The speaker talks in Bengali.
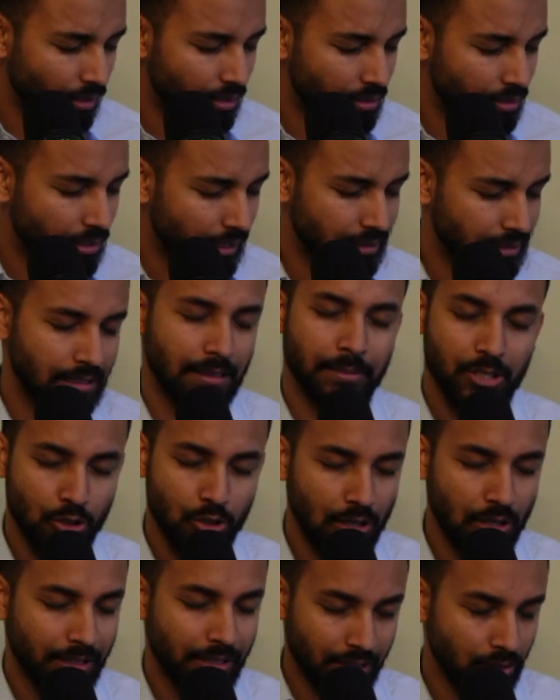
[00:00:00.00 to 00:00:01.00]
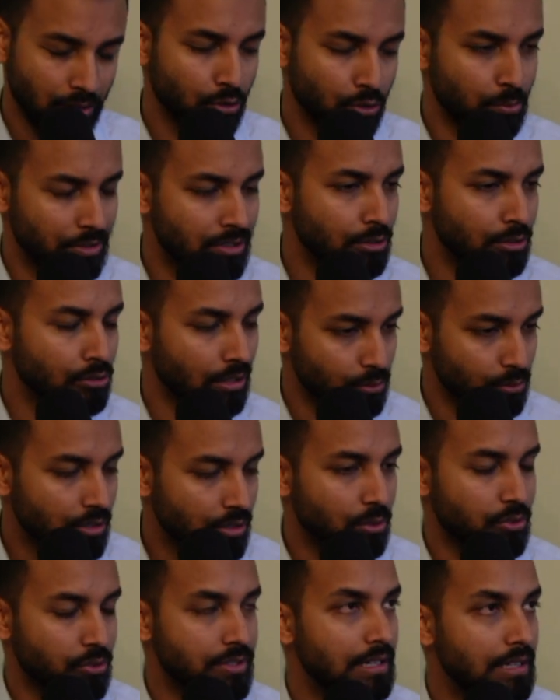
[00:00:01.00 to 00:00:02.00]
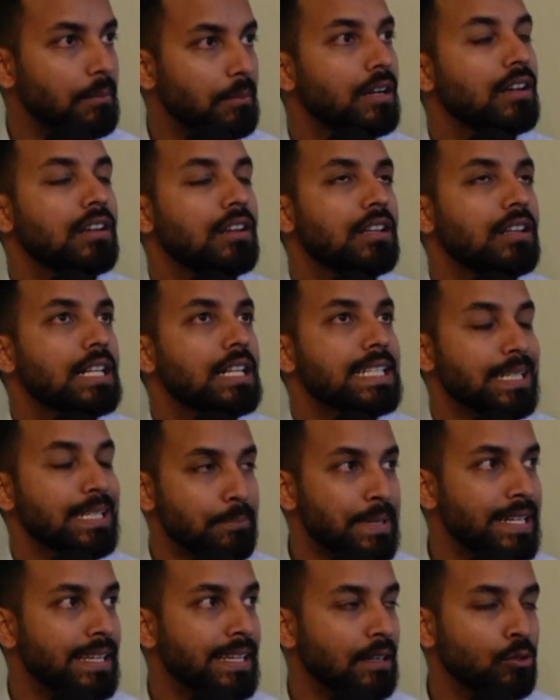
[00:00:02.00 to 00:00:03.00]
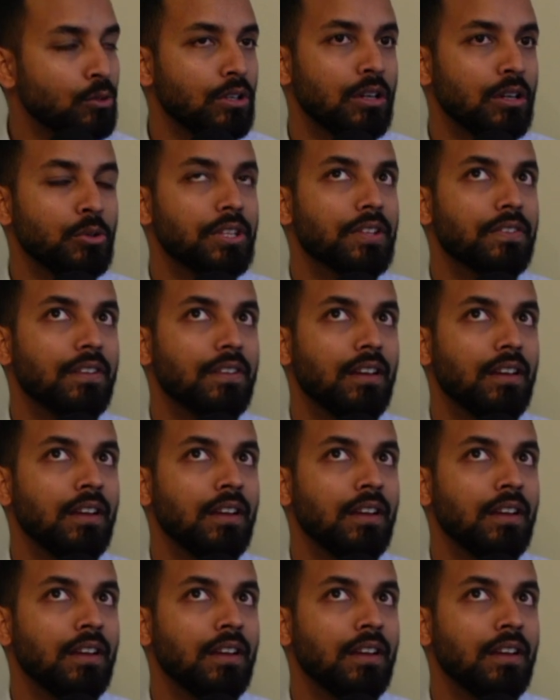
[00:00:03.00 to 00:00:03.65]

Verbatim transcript: একটা নাম কি ছিল আমি একদিন তো বিস্তারিত আলোচনা করছিলাম যে মিডিয়াগুলো হইতেছে